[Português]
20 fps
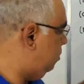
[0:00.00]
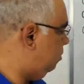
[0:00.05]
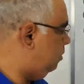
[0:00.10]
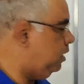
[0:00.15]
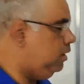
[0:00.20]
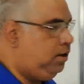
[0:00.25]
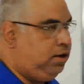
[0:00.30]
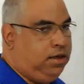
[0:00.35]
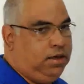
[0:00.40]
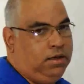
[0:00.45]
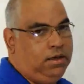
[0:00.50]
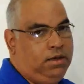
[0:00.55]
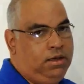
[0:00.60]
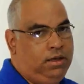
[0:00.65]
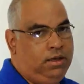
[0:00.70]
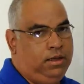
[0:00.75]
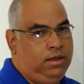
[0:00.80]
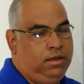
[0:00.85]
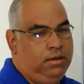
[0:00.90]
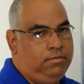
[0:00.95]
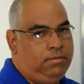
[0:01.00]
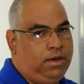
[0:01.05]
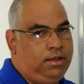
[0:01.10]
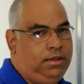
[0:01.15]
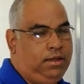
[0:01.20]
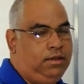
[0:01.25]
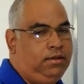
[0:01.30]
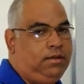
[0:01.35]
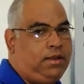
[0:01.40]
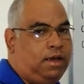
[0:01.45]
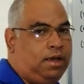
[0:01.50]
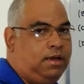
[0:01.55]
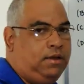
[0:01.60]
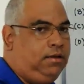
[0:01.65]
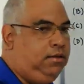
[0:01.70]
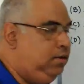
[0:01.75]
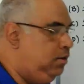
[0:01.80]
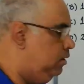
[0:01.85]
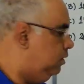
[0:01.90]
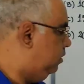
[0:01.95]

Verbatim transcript: isso daqui para tentar